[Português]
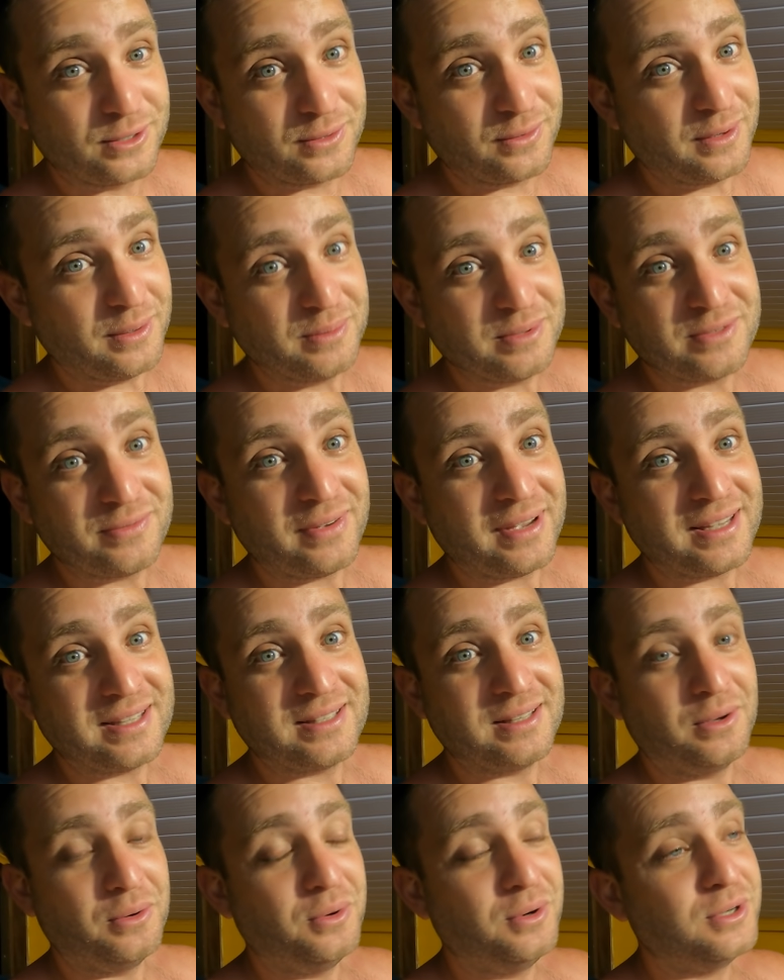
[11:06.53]
Tivemos
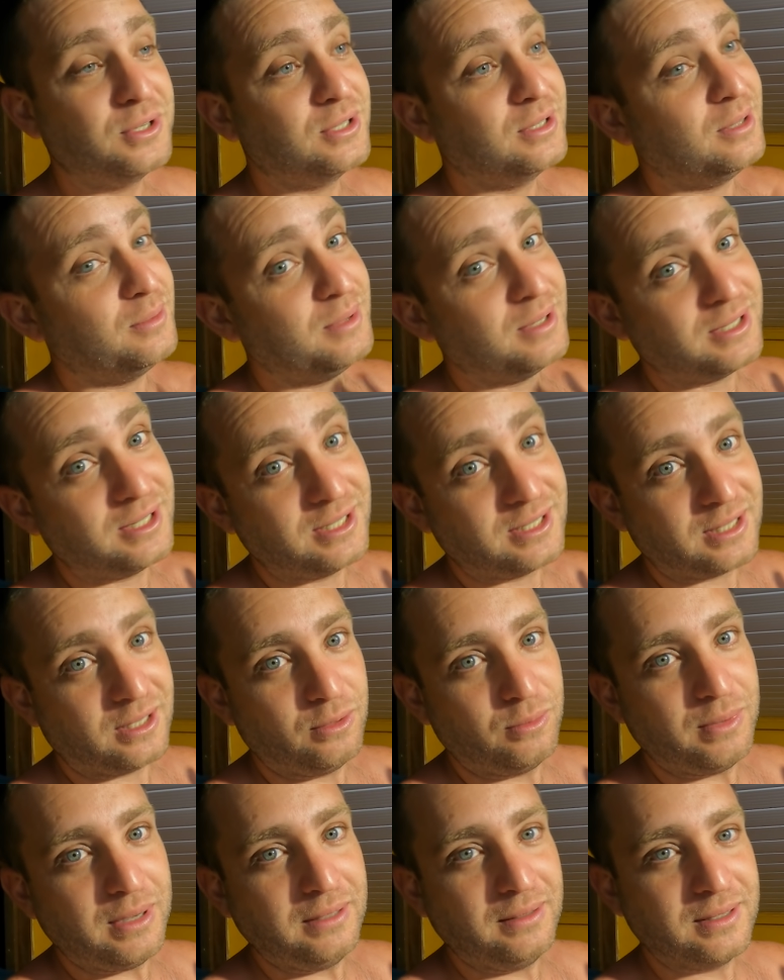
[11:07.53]
festa hoje, também a gente
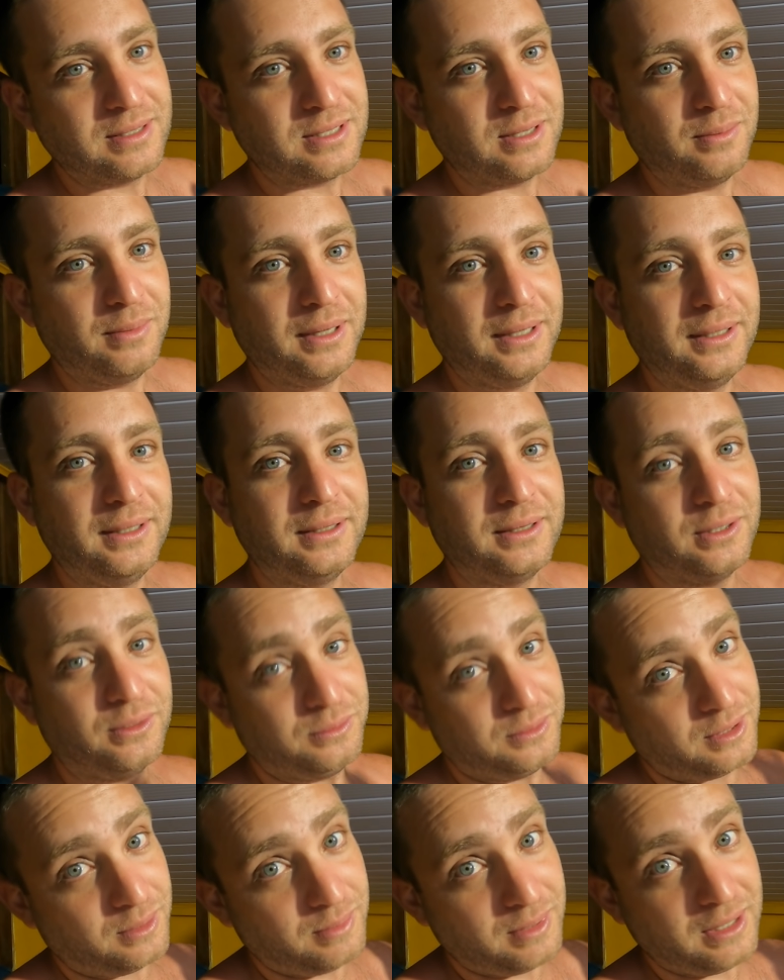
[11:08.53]
está no meio da semana,
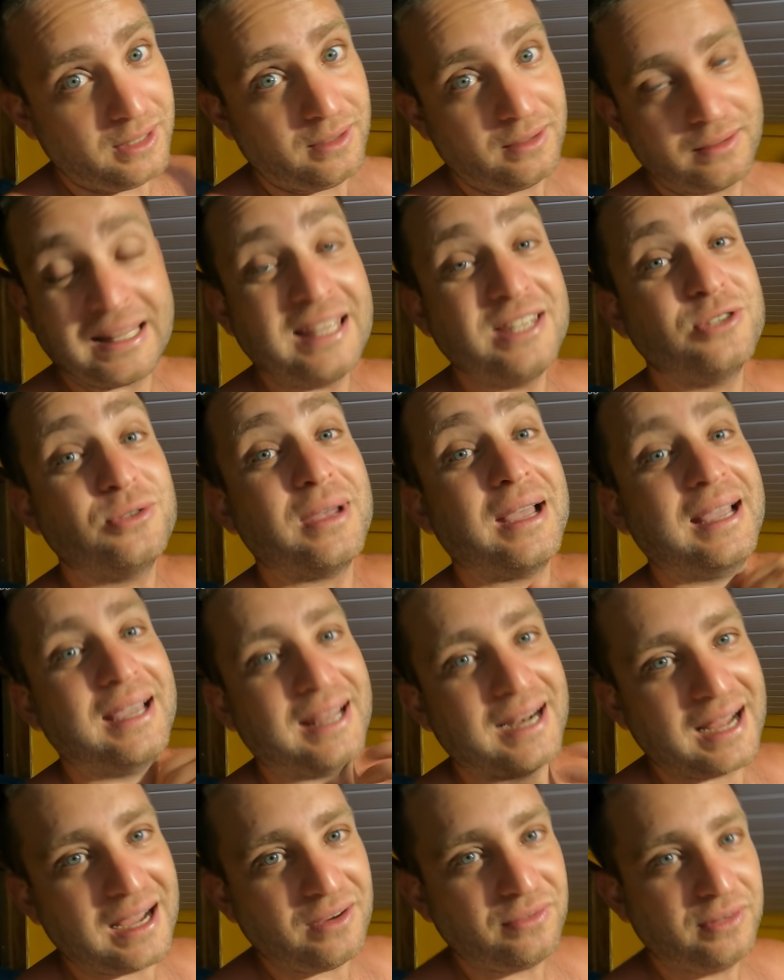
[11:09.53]
então também isso
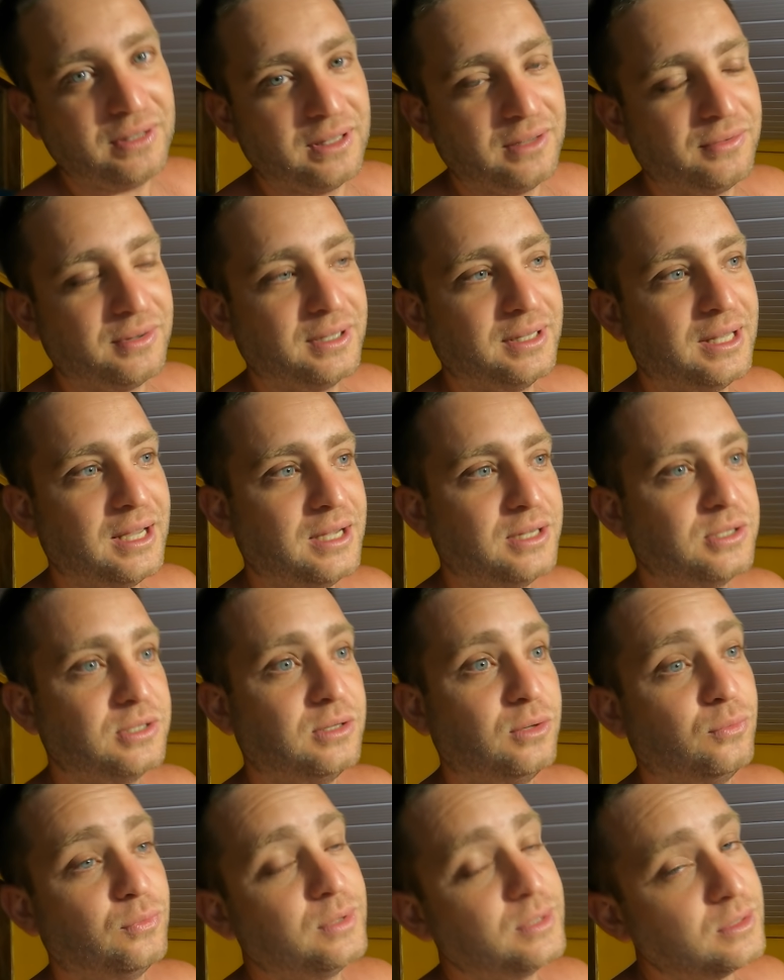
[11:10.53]
agrava, na
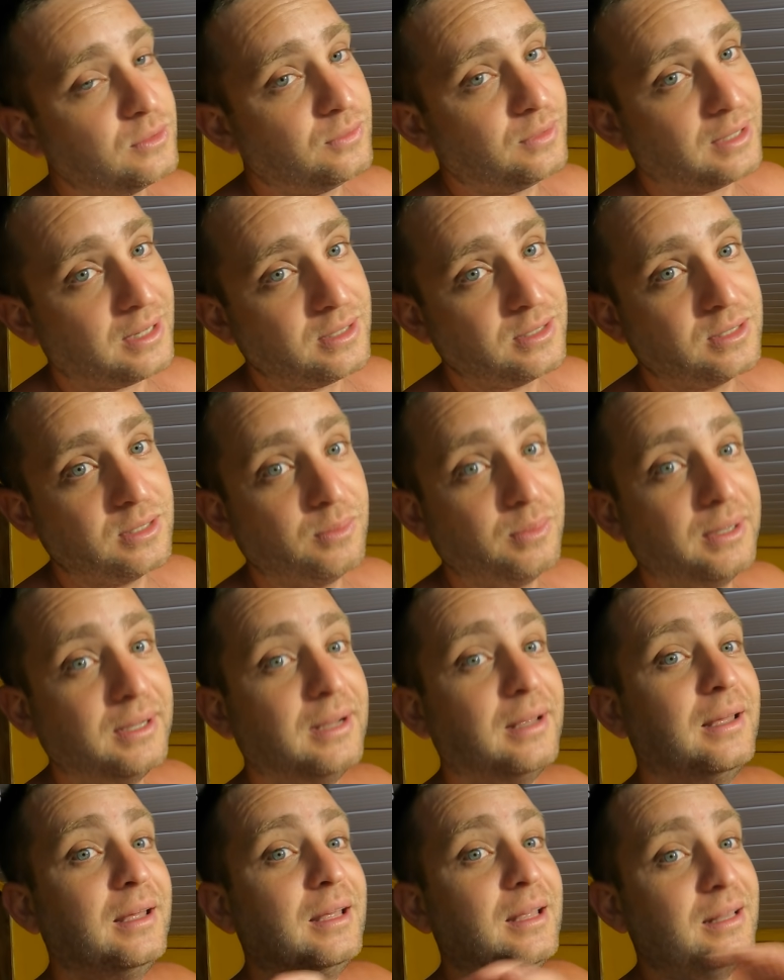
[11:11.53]
verdade. Talvez no final de
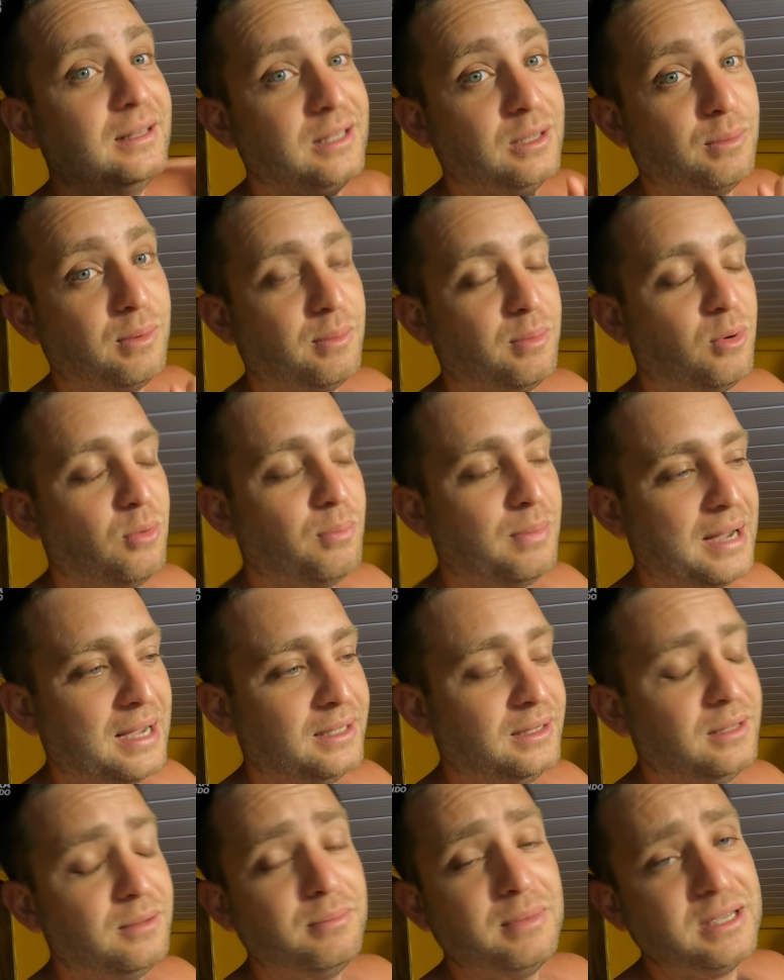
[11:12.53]
semana dê uma
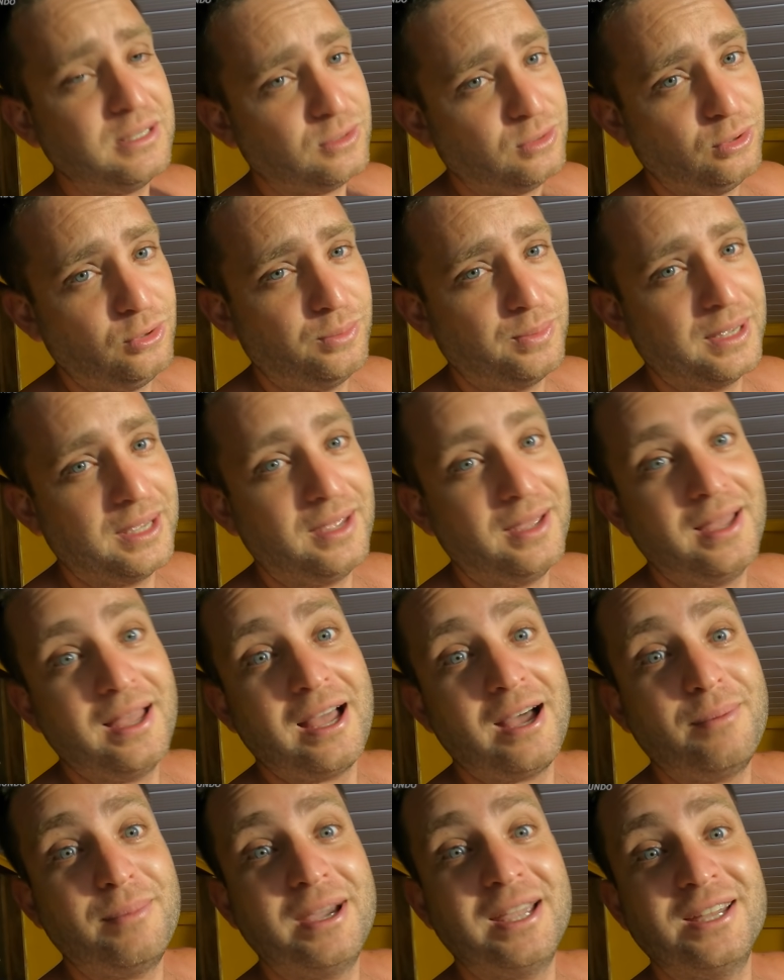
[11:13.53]
bombada, mas tudo bem.
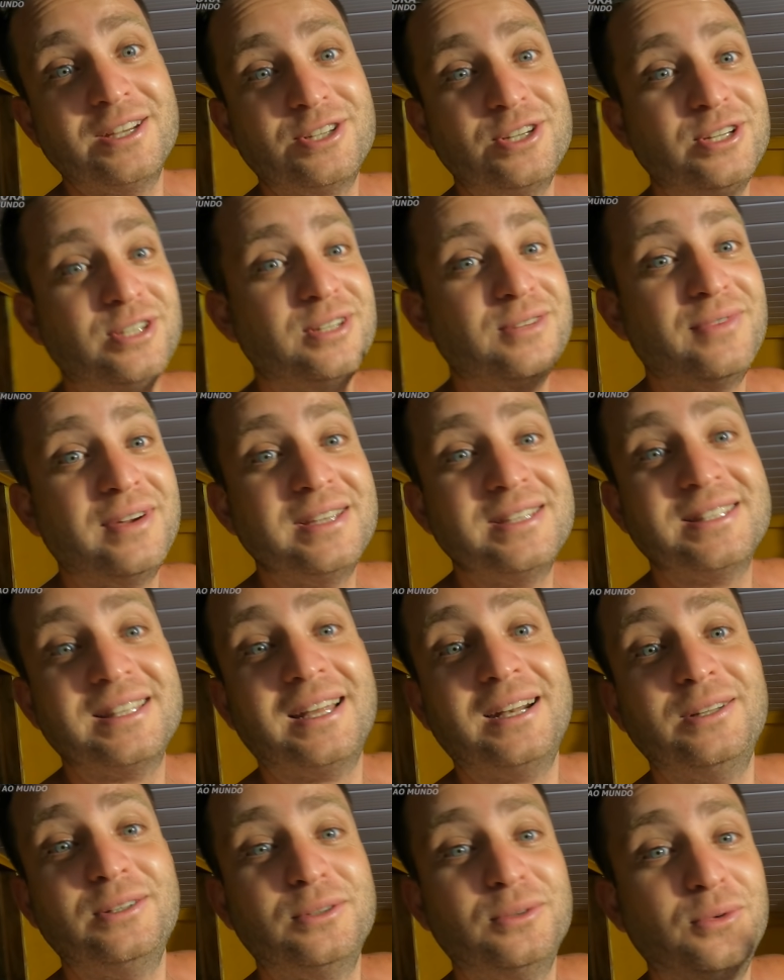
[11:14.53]
Amanhã a gente vai
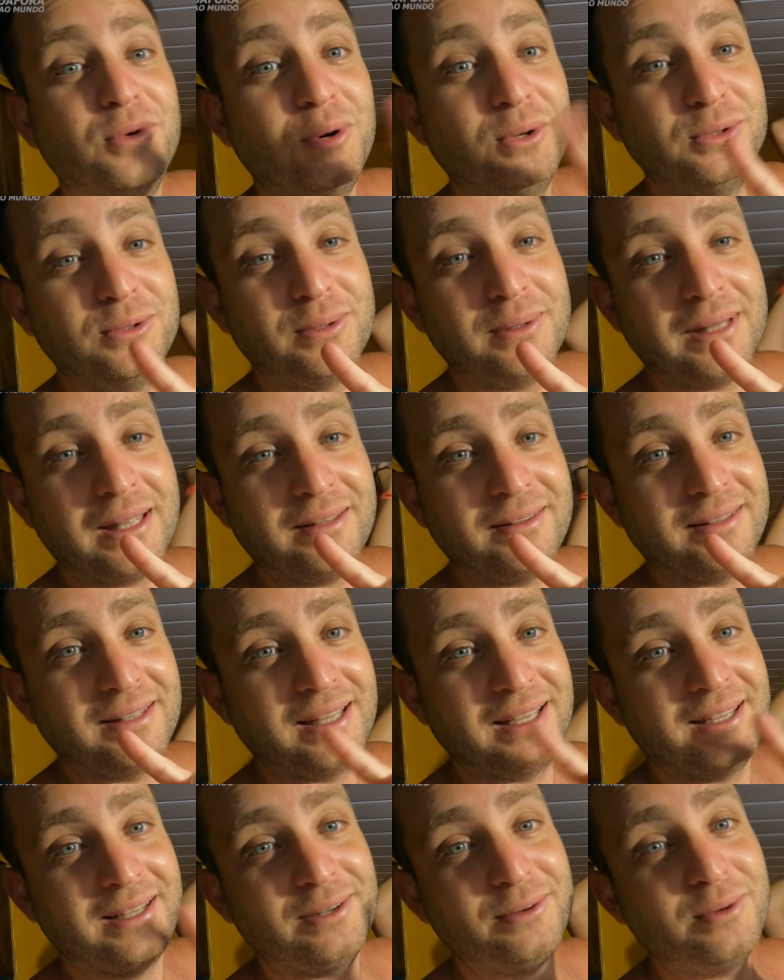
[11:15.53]
estar do outro lado
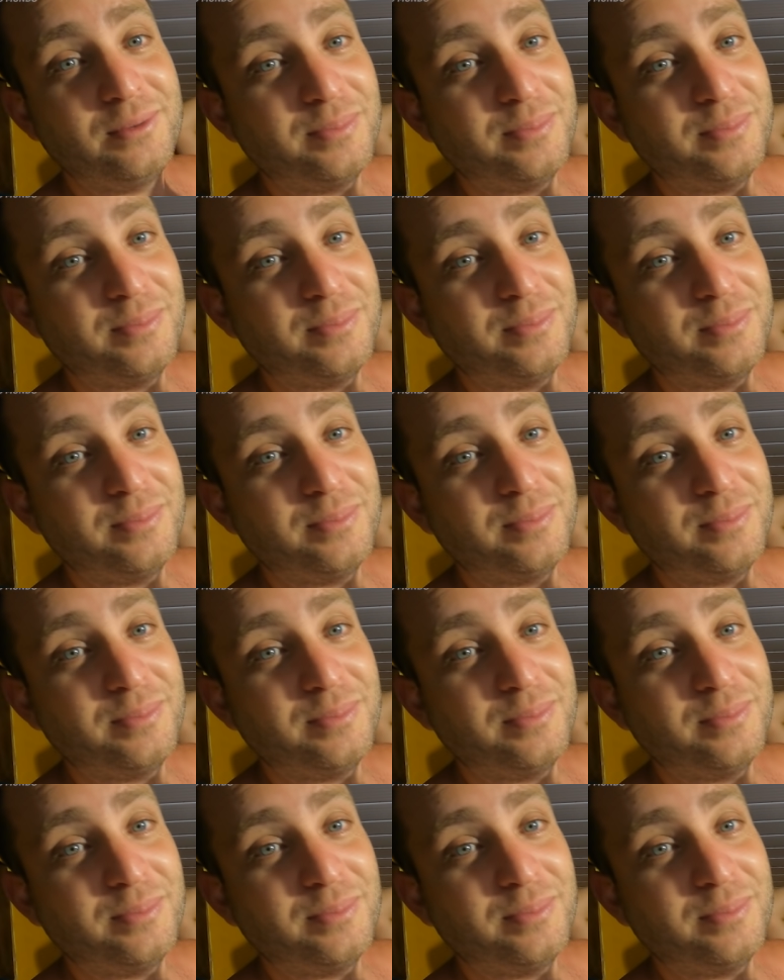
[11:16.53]
da ilha.